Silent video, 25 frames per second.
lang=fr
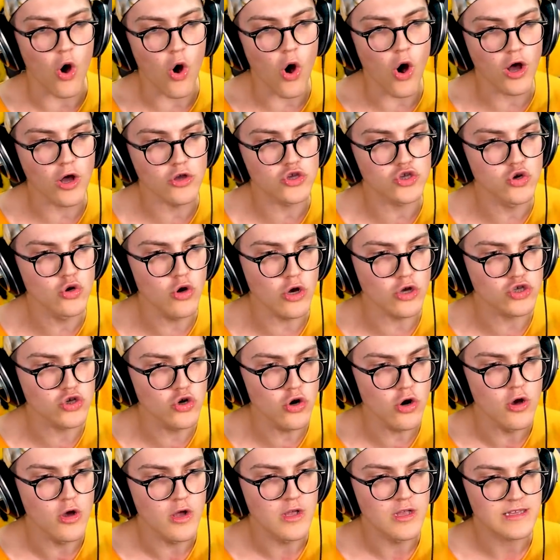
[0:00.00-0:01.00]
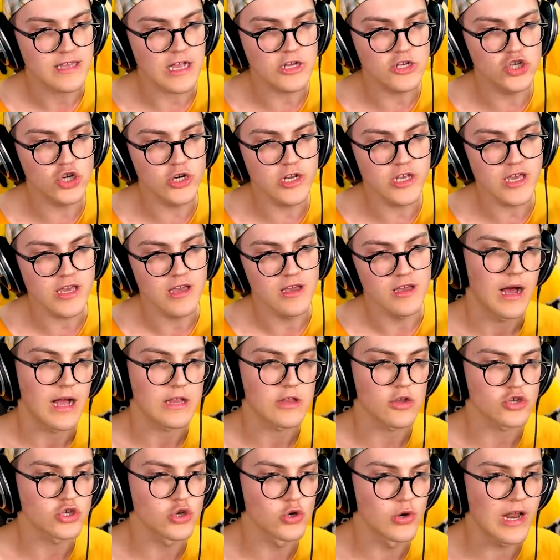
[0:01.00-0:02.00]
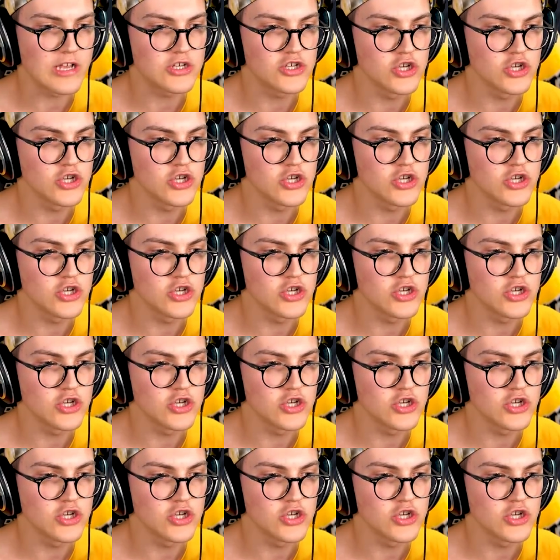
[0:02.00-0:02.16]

Oh, en dessous, en dessous, t'as une Julie Attention là,